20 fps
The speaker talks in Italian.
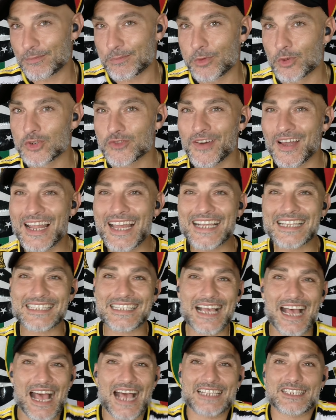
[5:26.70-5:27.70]

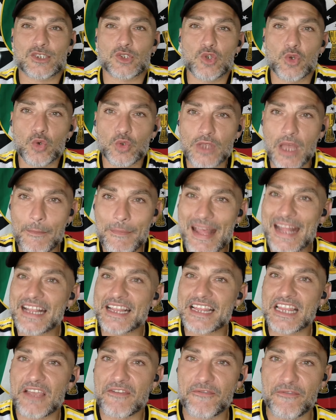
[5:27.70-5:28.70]
plusvalenza
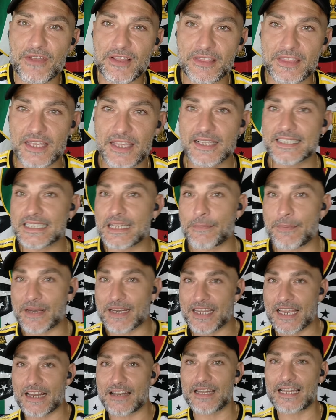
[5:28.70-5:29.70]
assolutamente fittizia
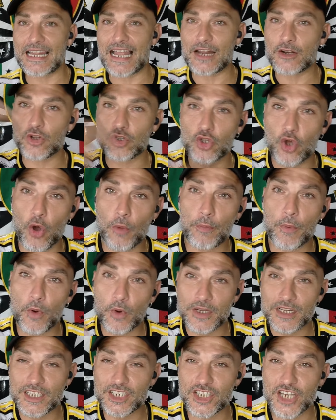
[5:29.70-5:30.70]
perché l'anno
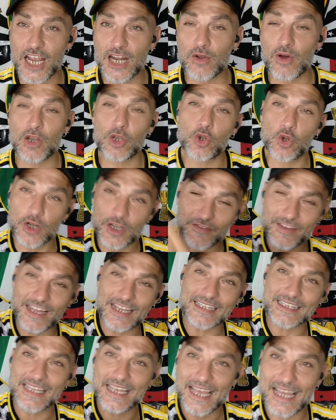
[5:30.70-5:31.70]
dopo il Genoa lo
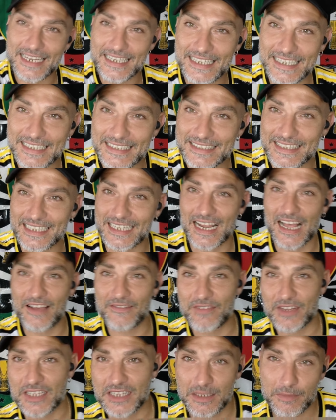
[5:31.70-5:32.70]
rivende all'Inter
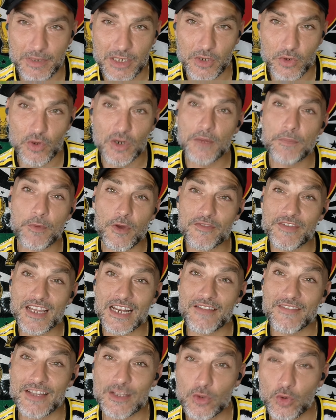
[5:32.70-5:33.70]
a 20 milioni, poi
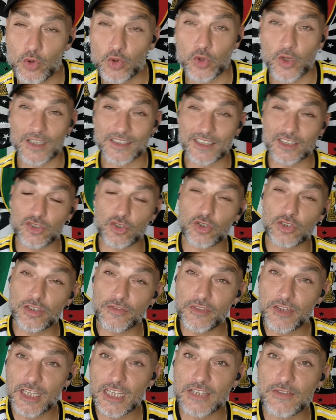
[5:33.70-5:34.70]
viene venduto a titolo
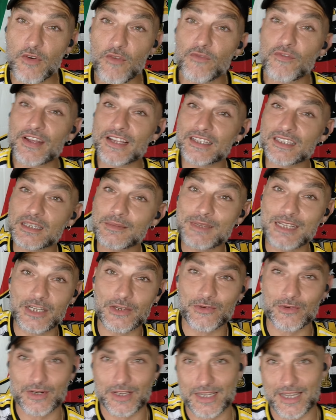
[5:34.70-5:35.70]
definitivo 20
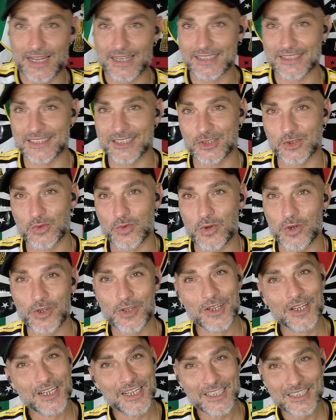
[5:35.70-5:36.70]
milioni al
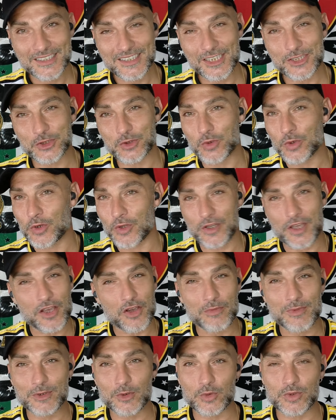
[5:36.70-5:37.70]
Sassuolo. Sassuolo che
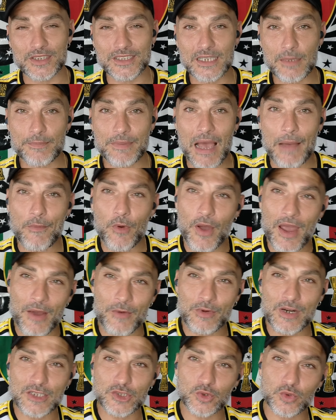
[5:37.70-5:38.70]
come tutti sappiamo
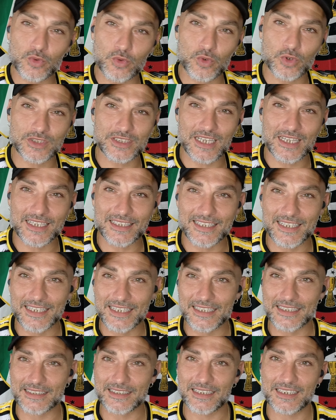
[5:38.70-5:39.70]
è una succursale
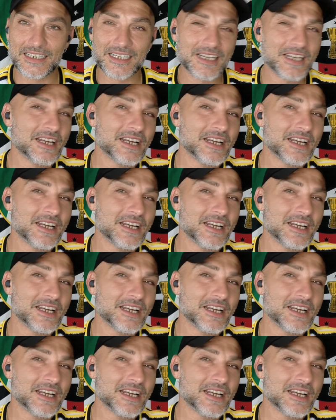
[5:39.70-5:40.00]
dell'Inter.